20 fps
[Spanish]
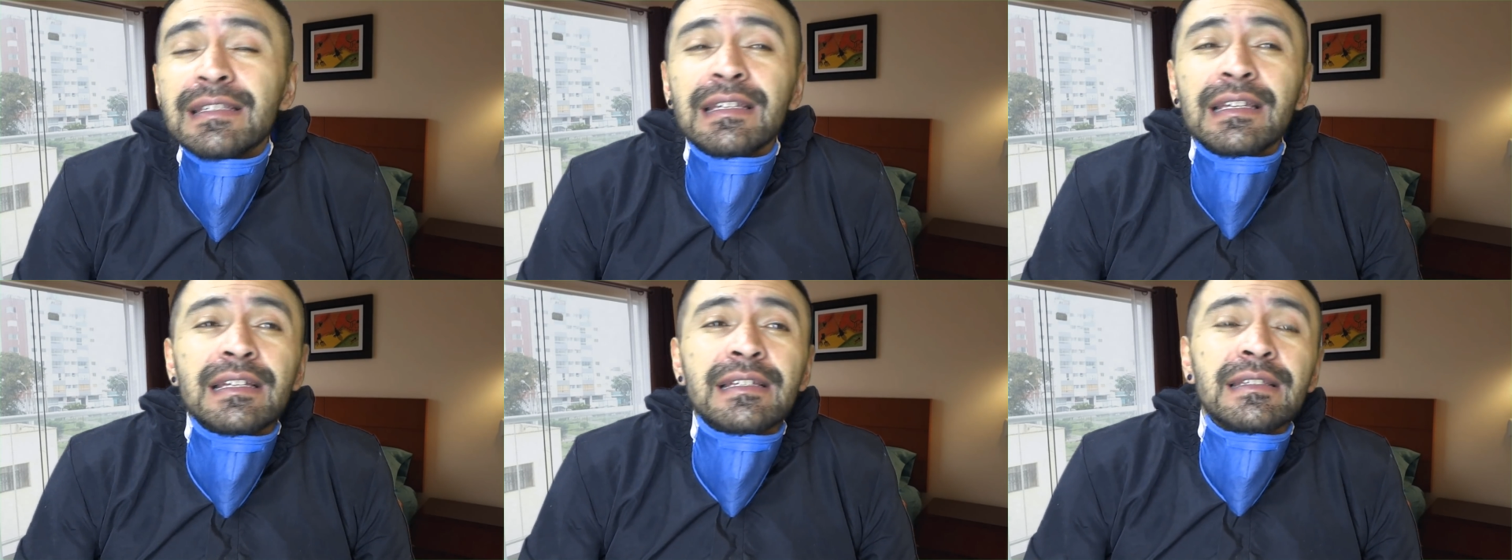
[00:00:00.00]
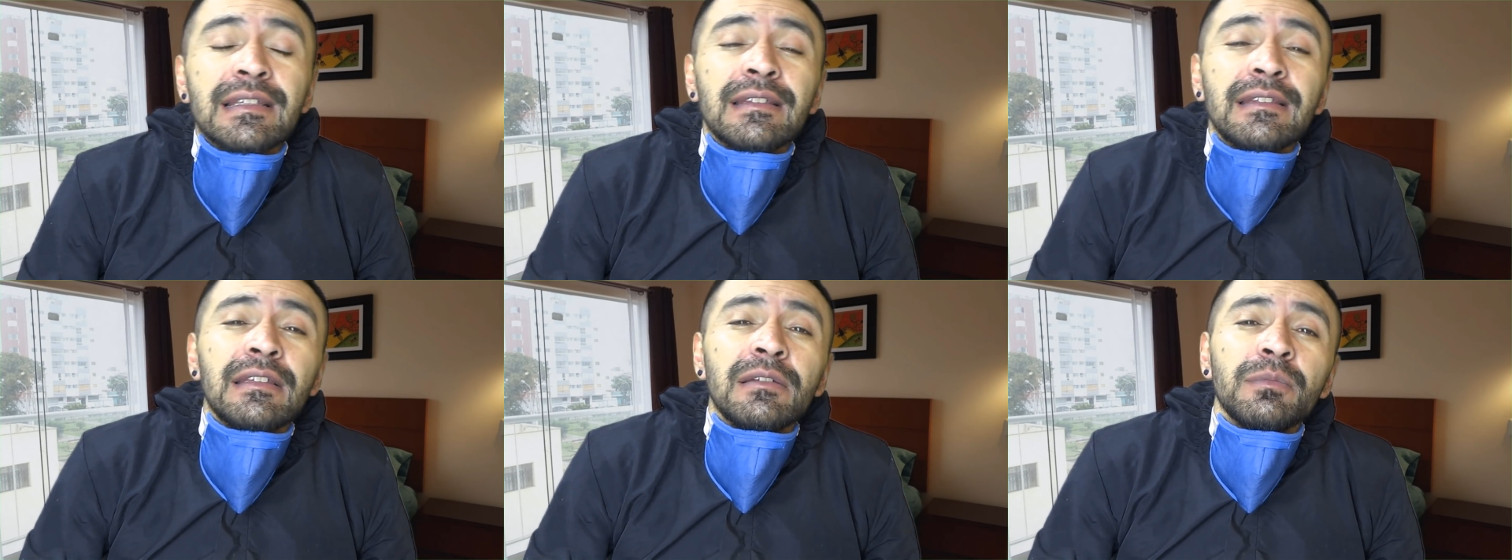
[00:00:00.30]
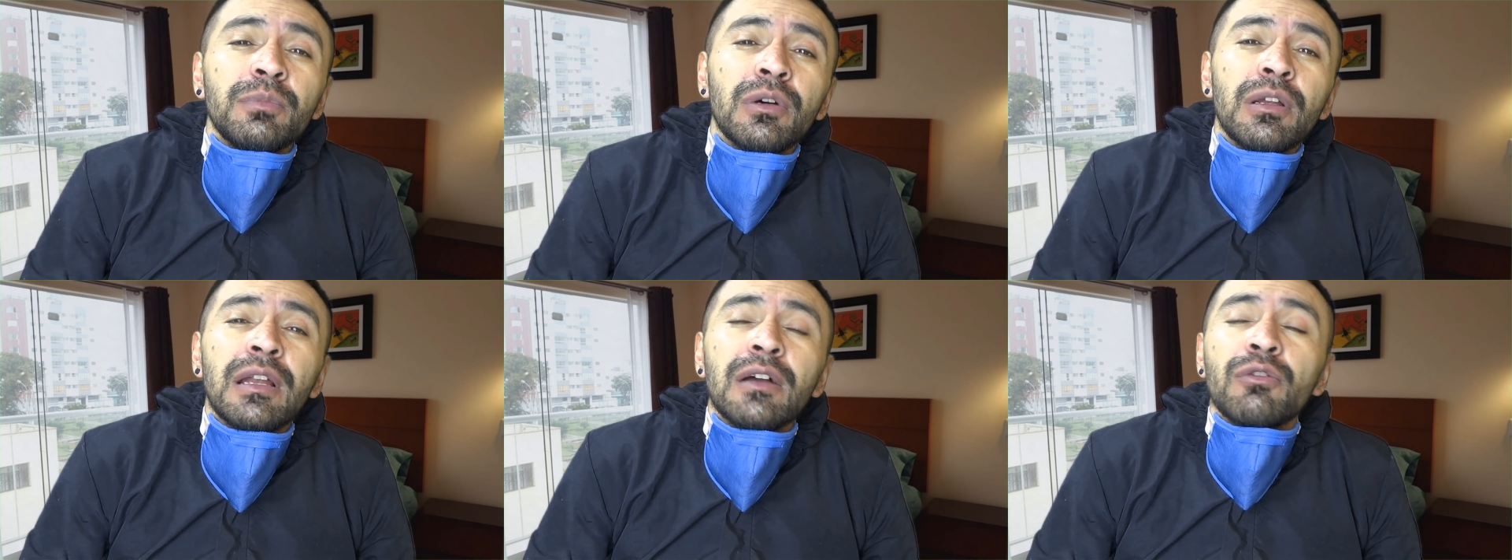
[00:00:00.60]
en este
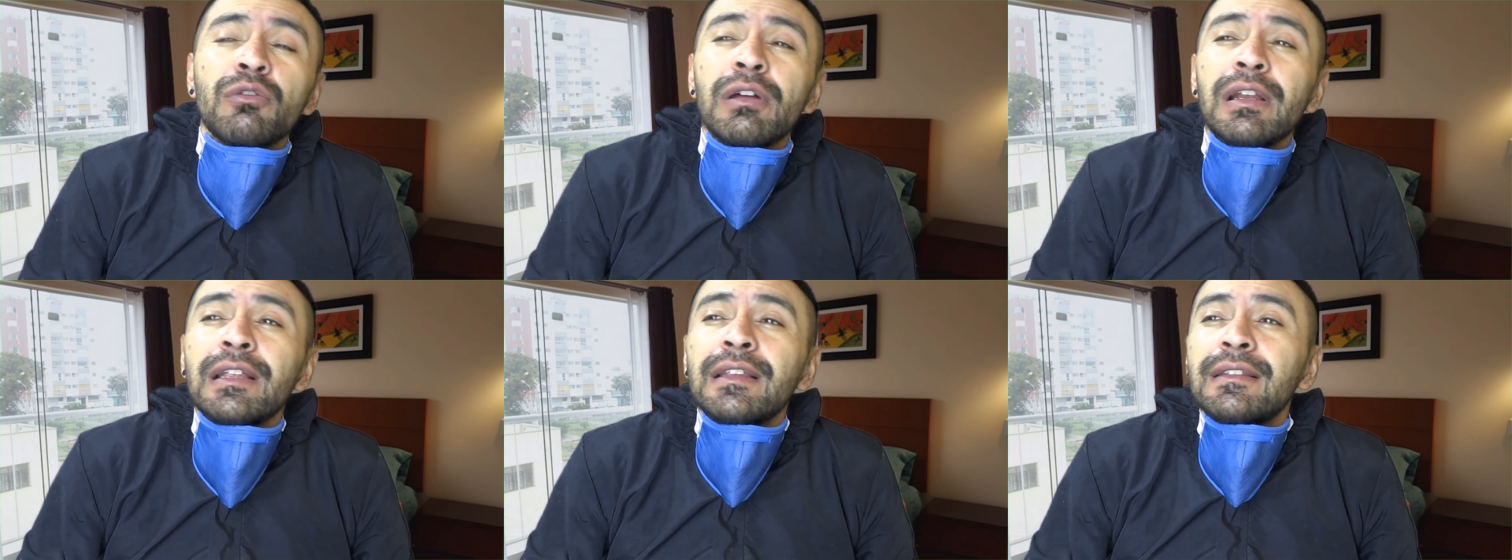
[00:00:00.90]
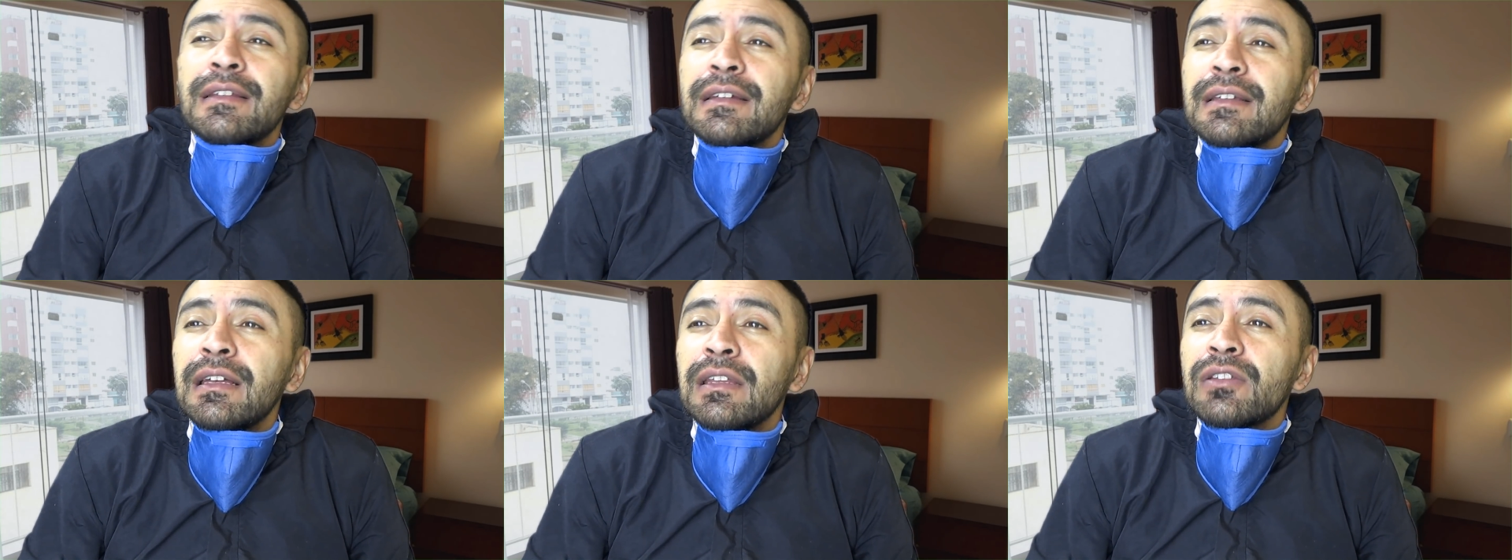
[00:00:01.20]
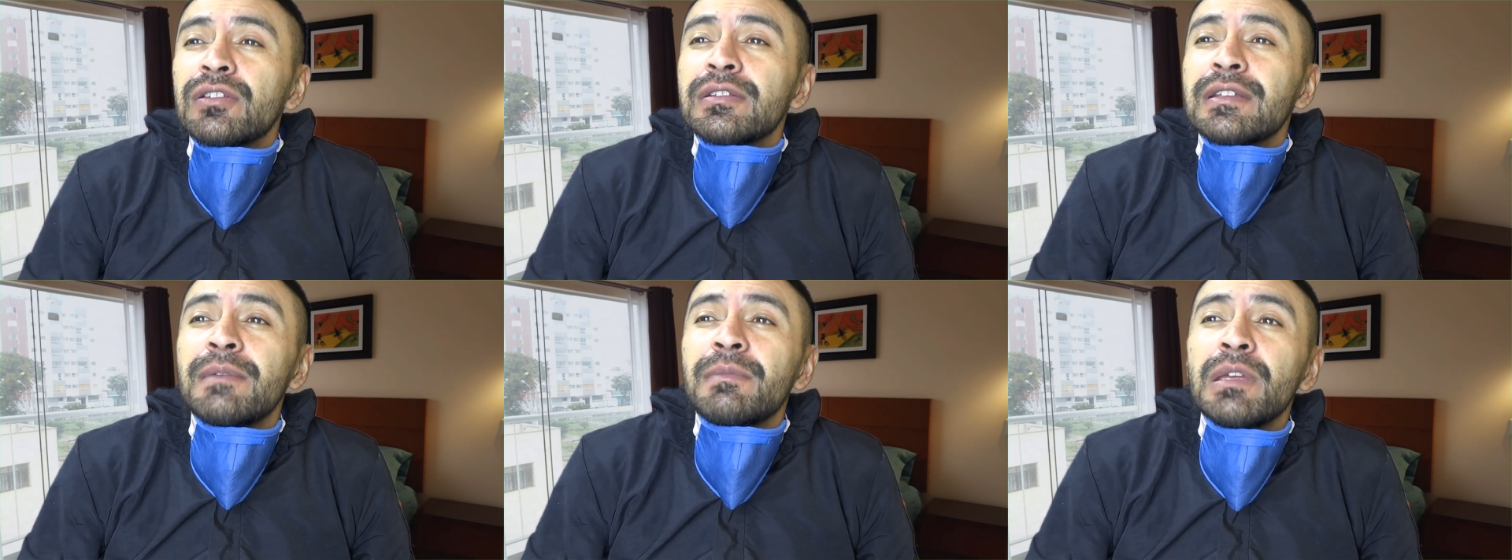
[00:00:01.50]
tiempo de la cuarentena
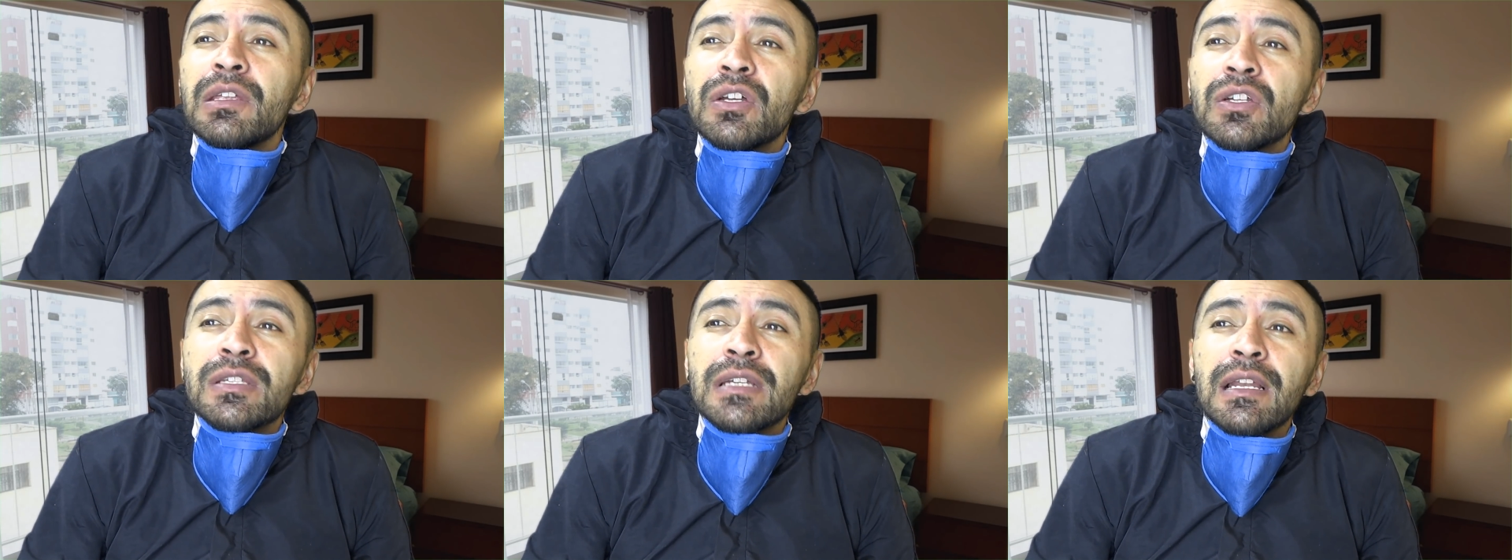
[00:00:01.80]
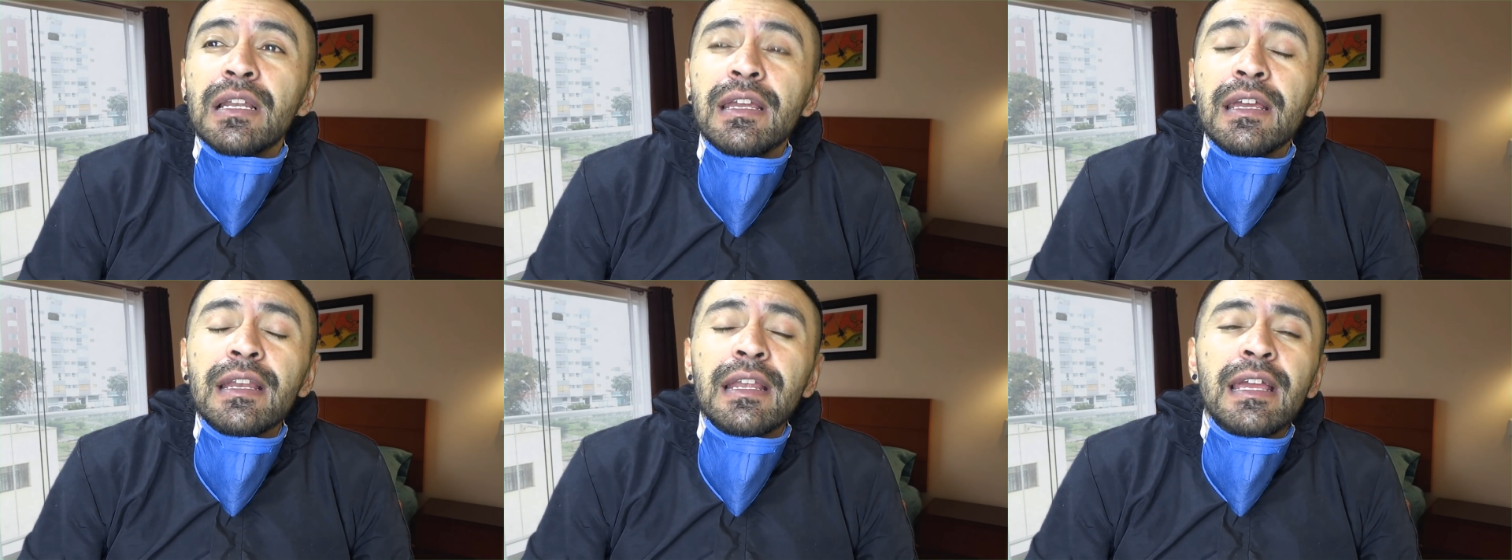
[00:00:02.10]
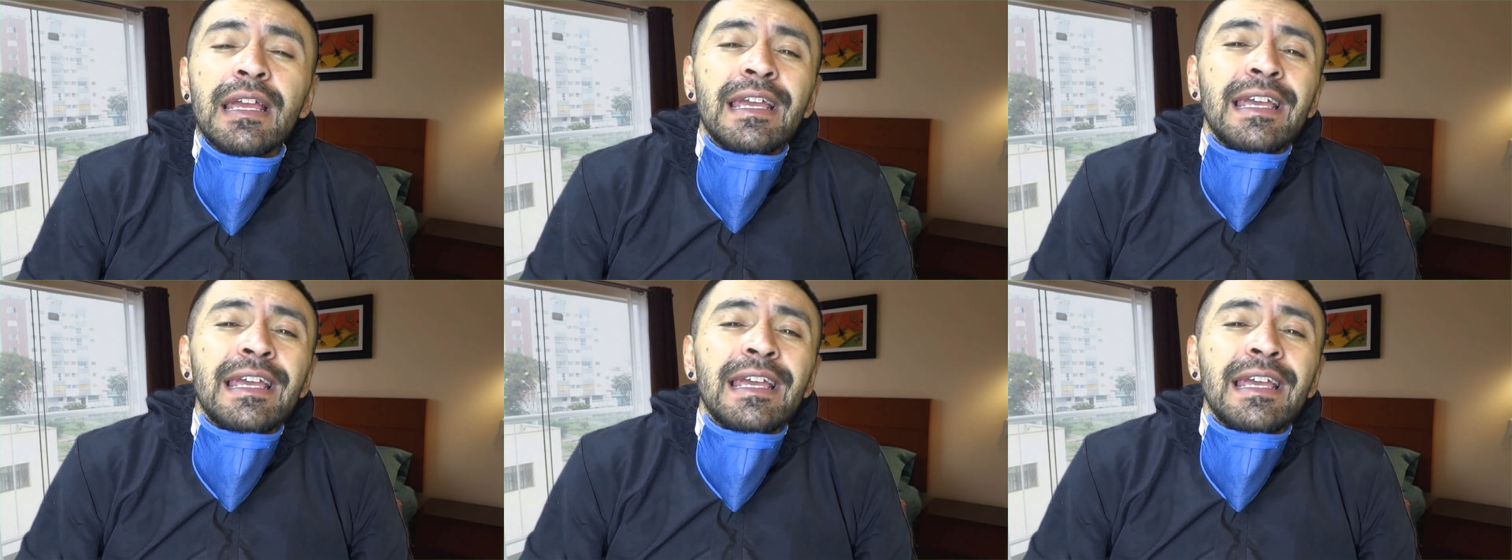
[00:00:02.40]
nos da miedo salir.